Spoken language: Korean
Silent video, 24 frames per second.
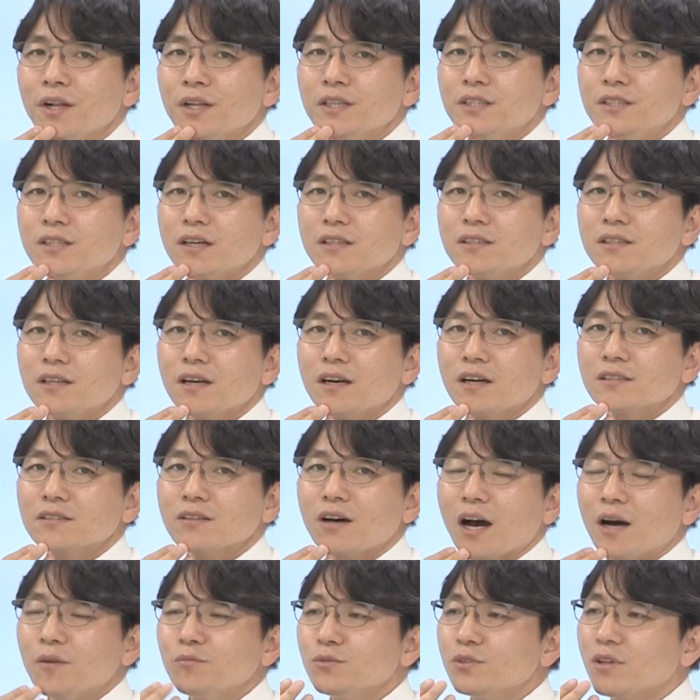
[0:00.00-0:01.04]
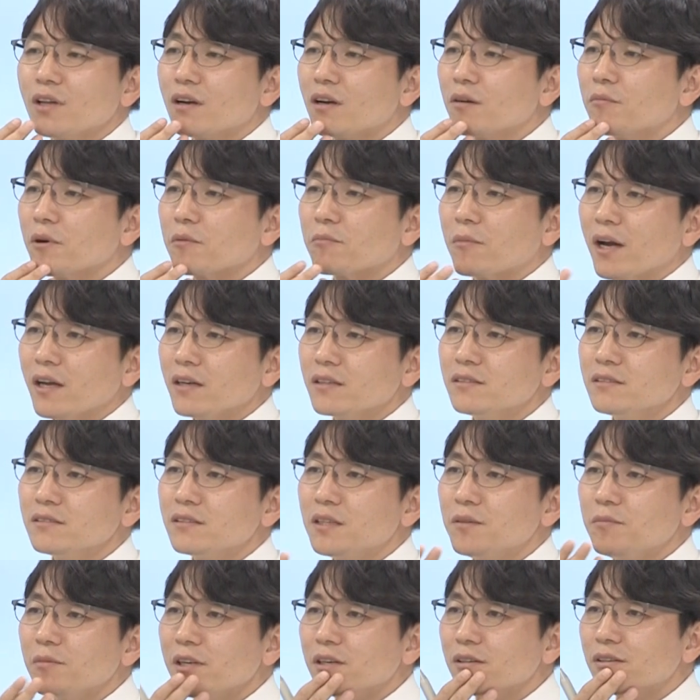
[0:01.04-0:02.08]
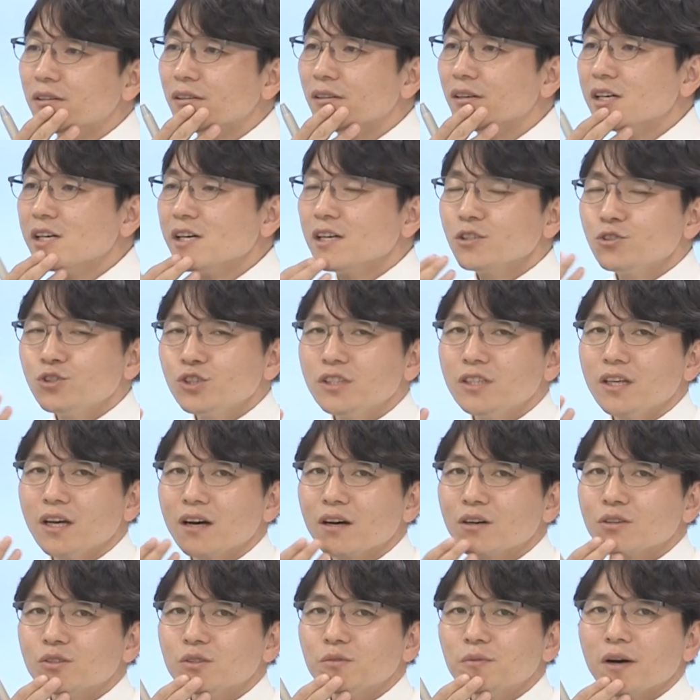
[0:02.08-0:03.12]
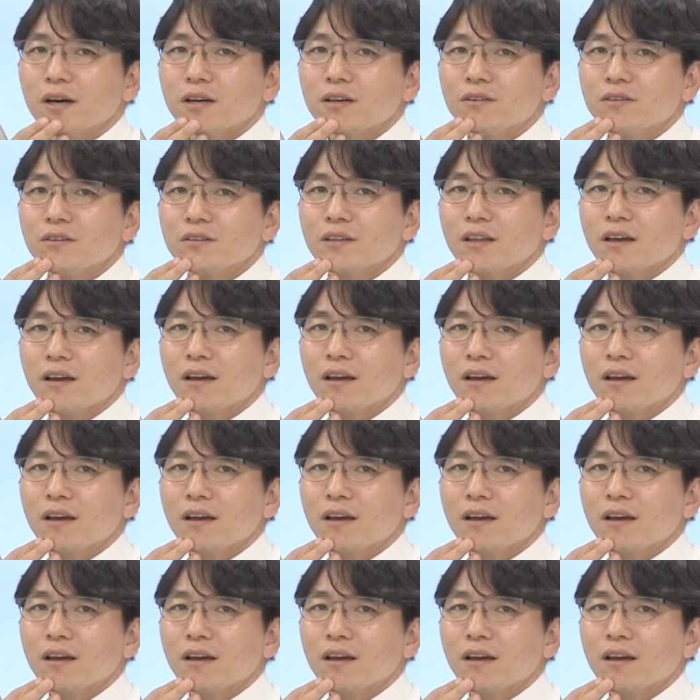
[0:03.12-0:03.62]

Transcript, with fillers: 기자들이 가서 아무데나 막 마이크 디밀고 취재하고 막 이럴